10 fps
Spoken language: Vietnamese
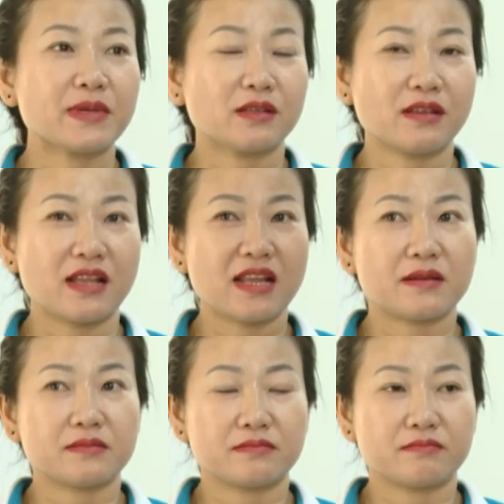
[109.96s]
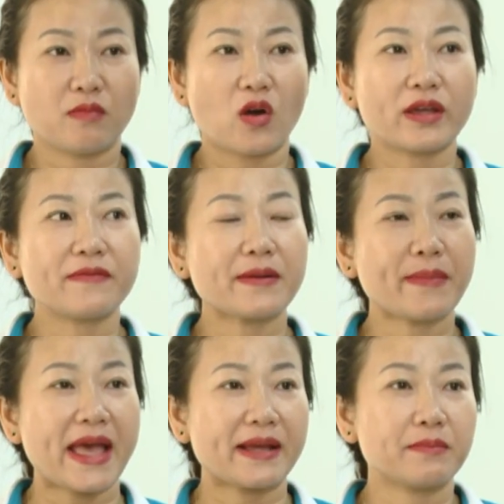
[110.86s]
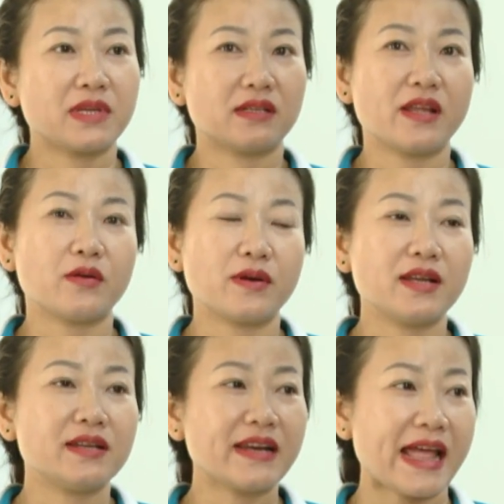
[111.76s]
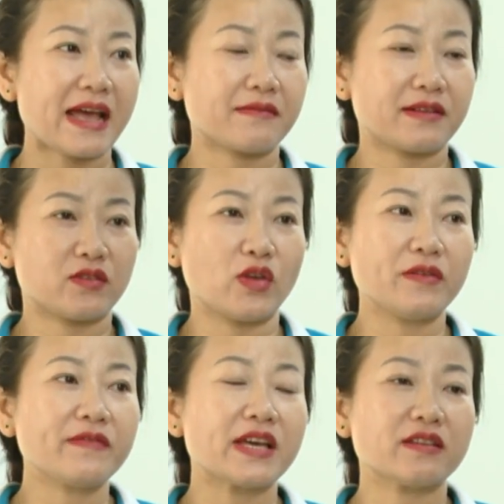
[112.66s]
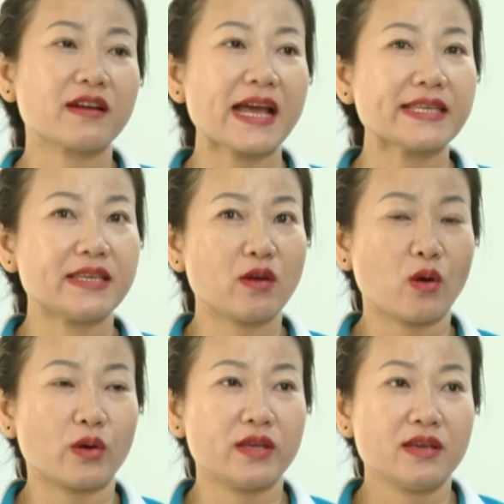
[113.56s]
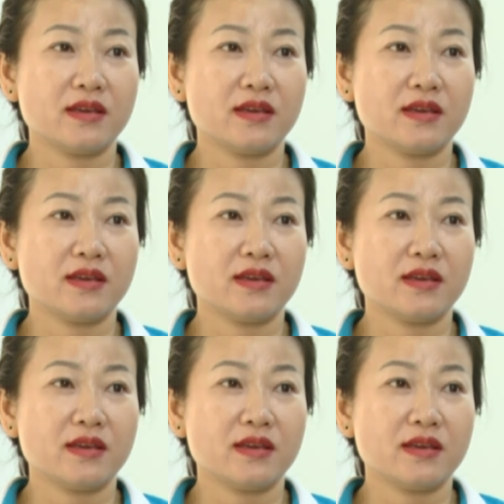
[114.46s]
mình có thể là mỗi cái văn bản mình đều in ra và chuyển về cho các chi hội